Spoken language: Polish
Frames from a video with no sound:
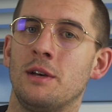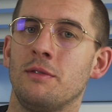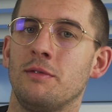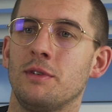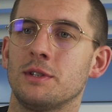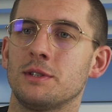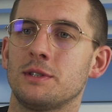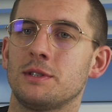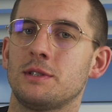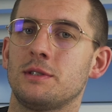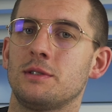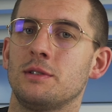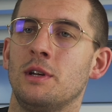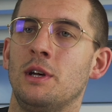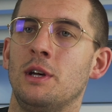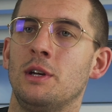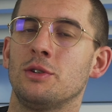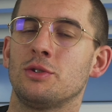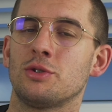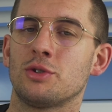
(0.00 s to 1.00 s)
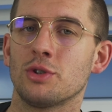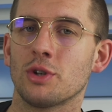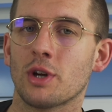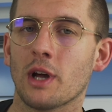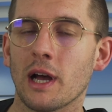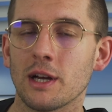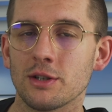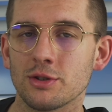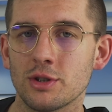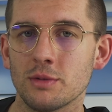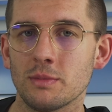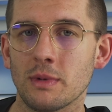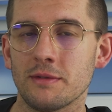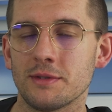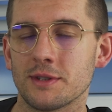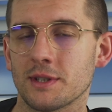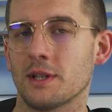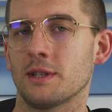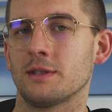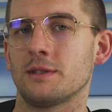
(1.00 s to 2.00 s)
Więc czy każdy ma
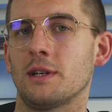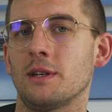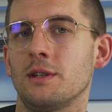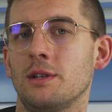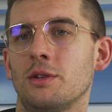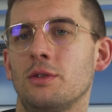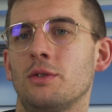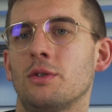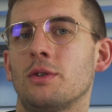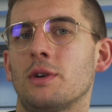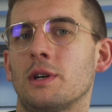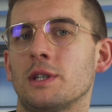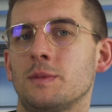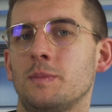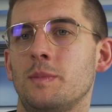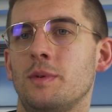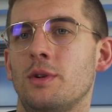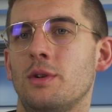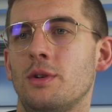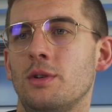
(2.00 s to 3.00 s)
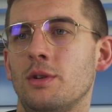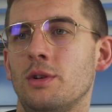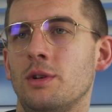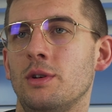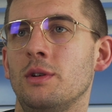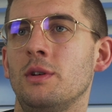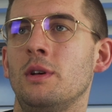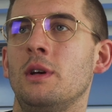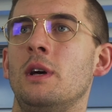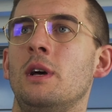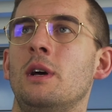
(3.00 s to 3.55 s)
wskazanie do aspiryny?